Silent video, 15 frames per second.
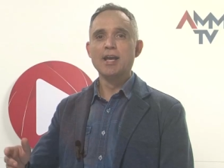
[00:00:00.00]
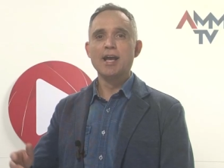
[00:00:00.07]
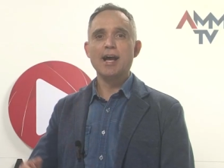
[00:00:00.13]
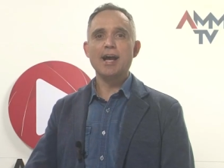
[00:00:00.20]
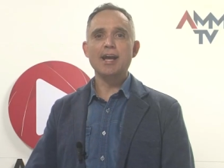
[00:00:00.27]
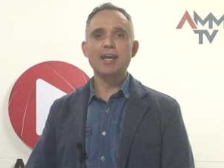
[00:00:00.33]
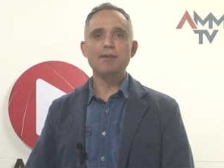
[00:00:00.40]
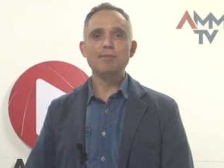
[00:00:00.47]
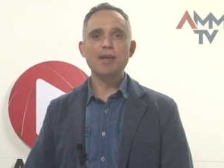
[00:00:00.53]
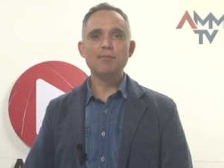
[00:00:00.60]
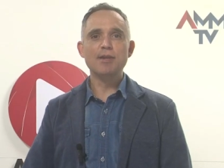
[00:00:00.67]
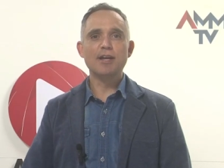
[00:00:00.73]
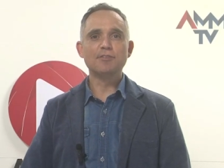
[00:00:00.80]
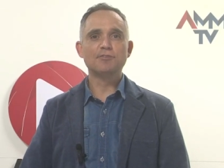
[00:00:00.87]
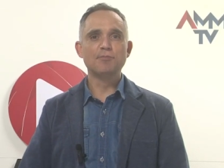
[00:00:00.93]
A
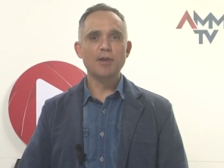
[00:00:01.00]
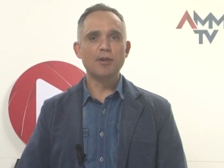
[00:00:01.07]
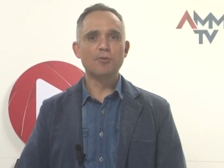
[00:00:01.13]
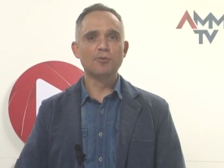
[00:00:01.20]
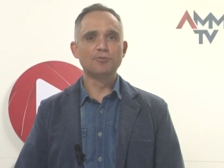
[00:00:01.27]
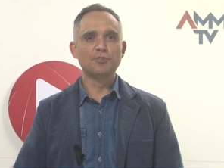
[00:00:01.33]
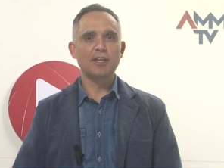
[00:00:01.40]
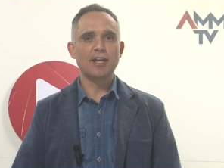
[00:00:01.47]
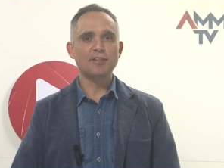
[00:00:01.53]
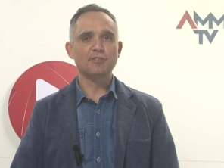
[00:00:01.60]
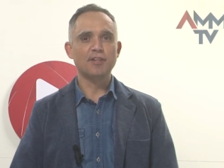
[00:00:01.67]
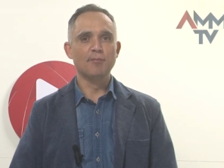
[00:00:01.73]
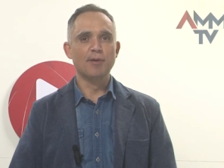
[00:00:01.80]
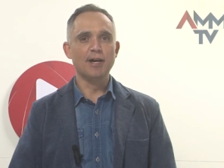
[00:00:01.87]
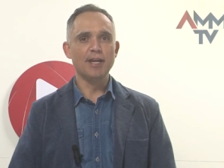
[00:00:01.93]
AMM nas micros terá
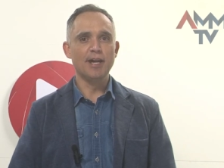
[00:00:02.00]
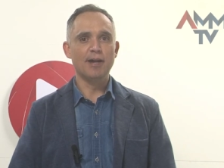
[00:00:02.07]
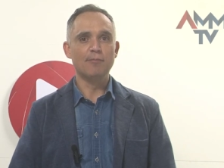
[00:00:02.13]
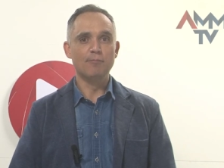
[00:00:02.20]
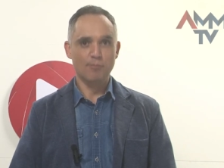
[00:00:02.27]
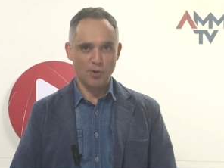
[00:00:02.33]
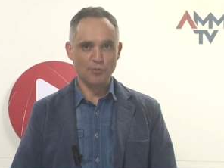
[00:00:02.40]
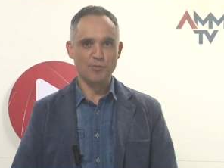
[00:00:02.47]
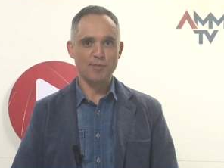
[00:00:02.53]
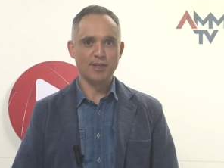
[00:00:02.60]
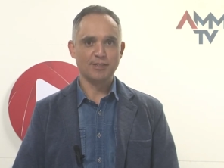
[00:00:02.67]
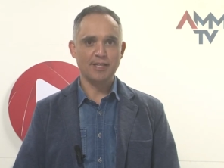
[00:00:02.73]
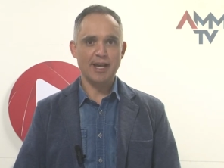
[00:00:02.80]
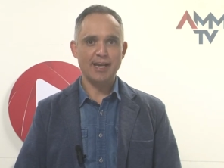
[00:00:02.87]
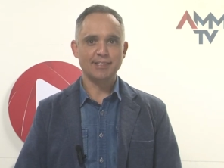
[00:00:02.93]
semana
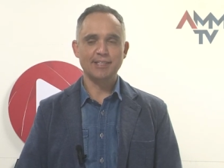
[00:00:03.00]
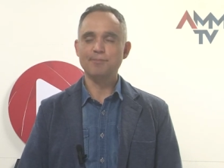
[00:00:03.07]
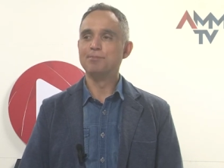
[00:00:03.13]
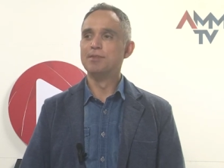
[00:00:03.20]
movimentada.